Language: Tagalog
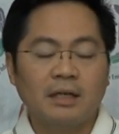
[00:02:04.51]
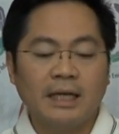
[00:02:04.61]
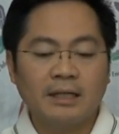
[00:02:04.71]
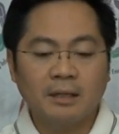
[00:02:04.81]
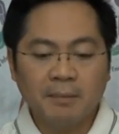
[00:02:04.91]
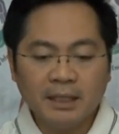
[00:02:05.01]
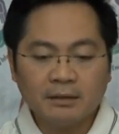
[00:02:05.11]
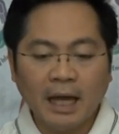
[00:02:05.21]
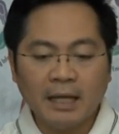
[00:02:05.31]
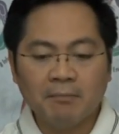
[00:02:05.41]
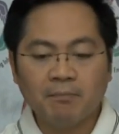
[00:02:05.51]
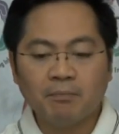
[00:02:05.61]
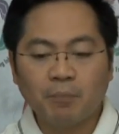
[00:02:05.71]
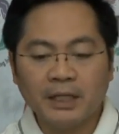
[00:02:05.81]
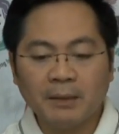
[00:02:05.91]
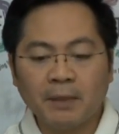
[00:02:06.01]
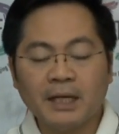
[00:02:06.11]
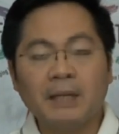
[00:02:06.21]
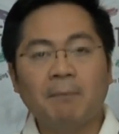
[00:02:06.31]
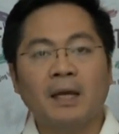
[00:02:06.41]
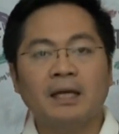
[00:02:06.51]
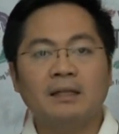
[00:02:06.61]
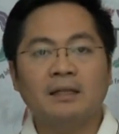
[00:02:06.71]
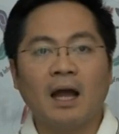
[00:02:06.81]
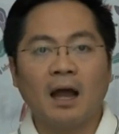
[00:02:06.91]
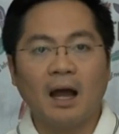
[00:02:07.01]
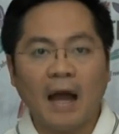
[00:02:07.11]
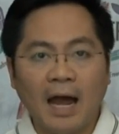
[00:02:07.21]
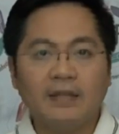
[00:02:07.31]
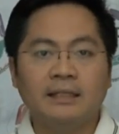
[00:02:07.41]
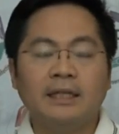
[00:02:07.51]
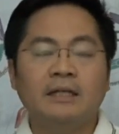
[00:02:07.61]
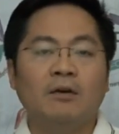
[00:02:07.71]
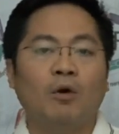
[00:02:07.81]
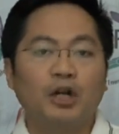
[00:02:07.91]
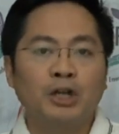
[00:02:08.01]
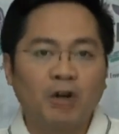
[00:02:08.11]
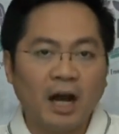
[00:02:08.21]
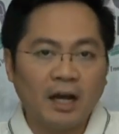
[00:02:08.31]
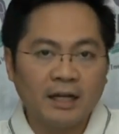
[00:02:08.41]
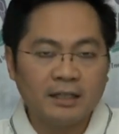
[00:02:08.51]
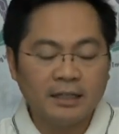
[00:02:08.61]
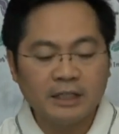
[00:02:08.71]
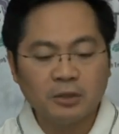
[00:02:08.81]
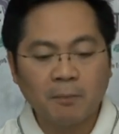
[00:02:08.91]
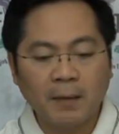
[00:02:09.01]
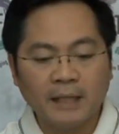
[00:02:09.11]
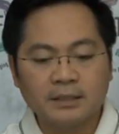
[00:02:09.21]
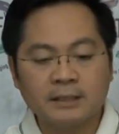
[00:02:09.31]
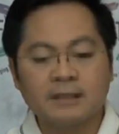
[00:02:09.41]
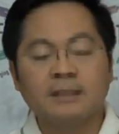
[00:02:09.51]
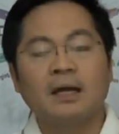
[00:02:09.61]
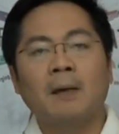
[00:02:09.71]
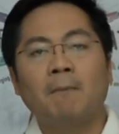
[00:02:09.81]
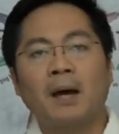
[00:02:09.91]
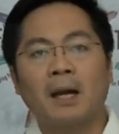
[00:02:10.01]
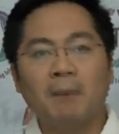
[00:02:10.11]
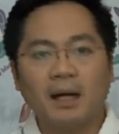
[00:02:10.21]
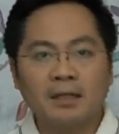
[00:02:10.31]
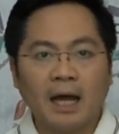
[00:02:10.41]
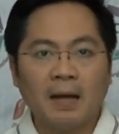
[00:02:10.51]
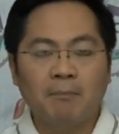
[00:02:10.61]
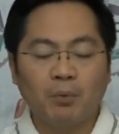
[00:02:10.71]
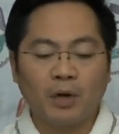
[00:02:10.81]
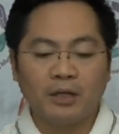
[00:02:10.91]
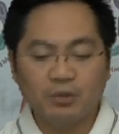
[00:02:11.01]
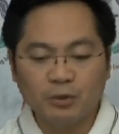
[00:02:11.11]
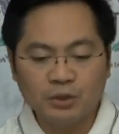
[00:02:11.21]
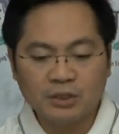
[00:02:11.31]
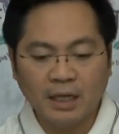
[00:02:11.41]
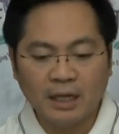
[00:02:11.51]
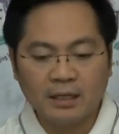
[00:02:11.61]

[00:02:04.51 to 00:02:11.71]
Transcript: In the meantime, pwede pa rin ipakita ang ID or your accreditation pass para makadaan po kayo dun sa